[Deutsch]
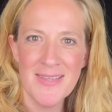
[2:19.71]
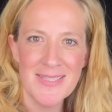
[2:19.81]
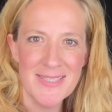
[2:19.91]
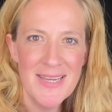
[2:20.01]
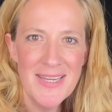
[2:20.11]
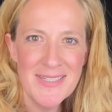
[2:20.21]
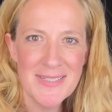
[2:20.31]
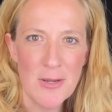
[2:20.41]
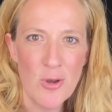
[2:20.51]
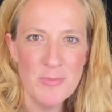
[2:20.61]
Seht,
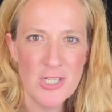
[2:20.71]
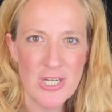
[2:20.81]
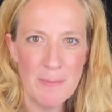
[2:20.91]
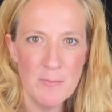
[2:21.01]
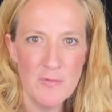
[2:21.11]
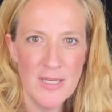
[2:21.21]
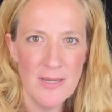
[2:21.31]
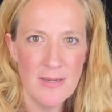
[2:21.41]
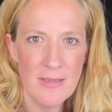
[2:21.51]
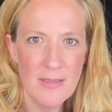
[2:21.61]
da kommt er schleppend
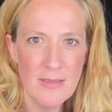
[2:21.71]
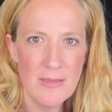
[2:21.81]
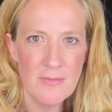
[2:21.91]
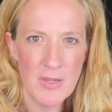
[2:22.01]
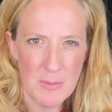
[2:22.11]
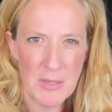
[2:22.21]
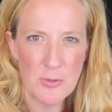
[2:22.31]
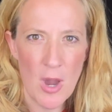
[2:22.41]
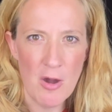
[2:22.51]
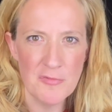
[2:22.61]
wieder, wie ich mich
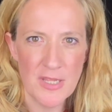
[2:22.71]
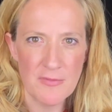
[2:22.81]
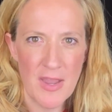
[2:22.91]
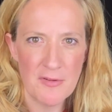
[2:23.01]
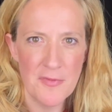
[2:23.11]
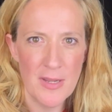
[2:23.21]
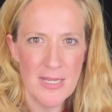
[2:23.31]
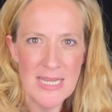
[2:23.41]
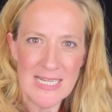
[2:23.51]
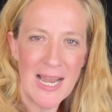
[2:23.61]
nur auf dich werfe.
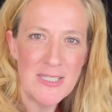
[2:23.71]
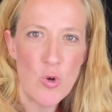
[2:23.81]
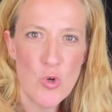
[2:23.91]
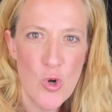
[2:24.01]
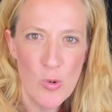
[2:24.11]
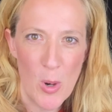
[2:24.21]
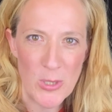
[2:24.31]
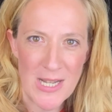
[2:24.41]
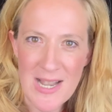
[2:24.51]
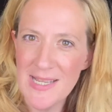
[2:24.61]
Gleich, o oh
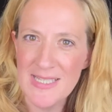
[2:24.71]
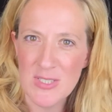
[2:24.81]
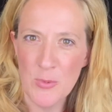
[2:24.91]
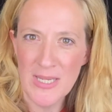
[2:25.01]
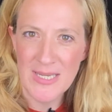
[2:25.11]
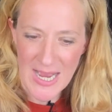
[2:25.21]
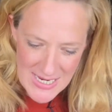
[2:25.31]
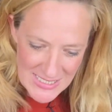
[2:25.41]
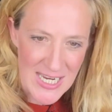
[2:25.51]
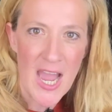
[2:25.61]
Kobold, liegst du nieder,
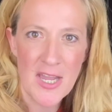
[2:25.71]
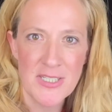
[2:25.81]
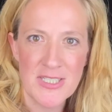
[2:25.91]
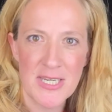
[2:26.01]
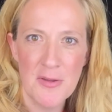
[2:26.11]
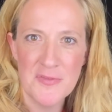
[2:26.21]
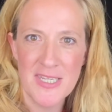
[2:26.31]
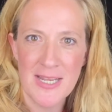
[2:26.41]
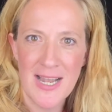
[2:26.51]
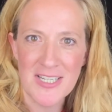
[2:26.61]
krachend trifft
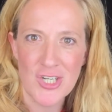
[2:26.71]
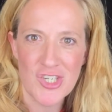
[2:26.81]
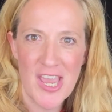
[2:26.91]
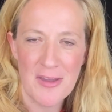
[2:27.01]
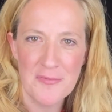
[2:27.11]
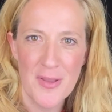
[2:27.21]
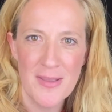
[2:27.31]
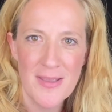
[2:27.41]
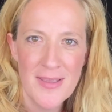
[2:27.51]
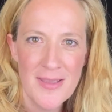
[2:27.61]
die glatte Schärfe.
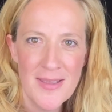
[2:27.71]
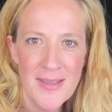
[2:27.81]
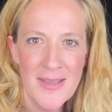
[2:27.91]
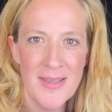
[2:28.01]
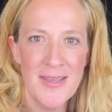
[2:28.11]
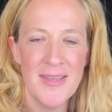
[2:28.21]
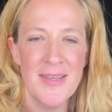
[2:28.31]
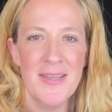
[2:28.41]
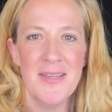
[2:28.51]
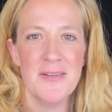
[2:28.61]

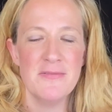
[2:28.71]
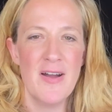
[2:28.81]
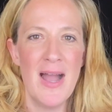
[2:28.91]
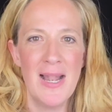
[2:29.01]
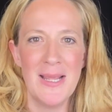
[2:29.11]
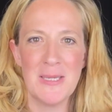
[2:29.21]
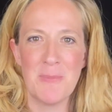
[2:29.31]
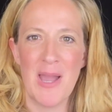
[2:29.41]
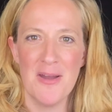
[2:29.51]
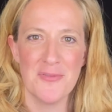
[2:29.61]
Wahrlich
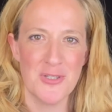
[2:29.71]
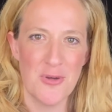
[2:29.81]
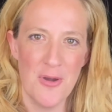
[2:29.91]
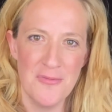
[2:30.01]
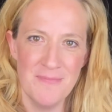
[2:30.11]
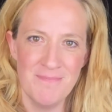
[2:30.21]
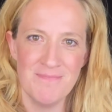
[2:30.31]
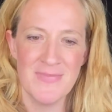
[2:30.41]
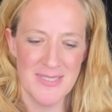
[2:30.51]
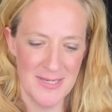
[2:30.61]
brav getroffen,
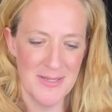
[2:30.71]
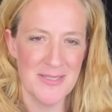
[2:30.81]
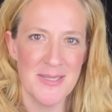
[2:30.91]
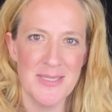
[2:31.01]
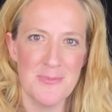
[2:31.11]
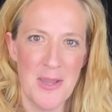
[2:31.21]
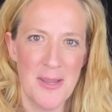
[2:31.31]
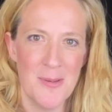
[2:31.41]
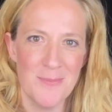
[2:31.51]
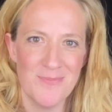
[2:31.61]
seht er ist in zwei.
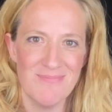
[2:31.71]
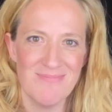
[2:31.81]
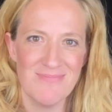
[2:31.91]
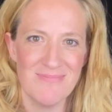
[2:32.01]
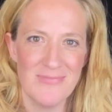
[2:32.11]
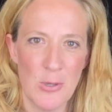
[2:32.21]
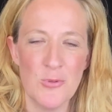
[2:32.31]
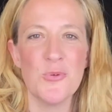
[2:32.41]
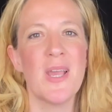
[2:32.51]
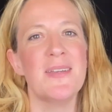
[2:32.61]
Und
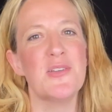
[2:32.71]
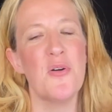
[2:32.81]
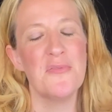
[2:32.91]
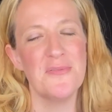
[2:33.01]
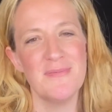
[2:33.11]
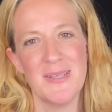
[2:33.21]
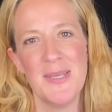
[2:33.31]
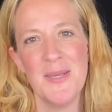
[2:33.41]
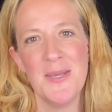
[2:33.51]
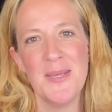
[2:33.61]
nun kann ich hoffen.
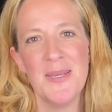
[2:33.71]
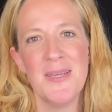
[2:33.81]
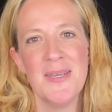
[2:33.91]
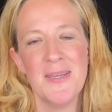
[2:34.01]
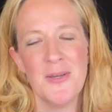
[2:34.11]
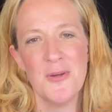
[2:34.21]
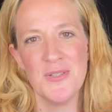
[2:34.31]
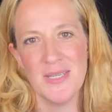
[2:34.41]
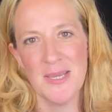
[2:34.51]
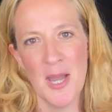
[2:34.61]
Und
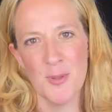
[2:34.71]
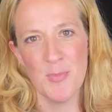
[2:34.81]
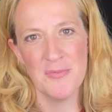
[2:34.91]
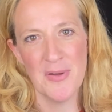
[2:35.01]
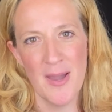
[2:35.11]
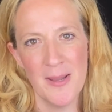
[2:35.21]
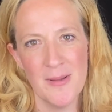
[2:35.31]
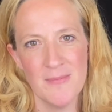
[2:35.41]
ich atme frei.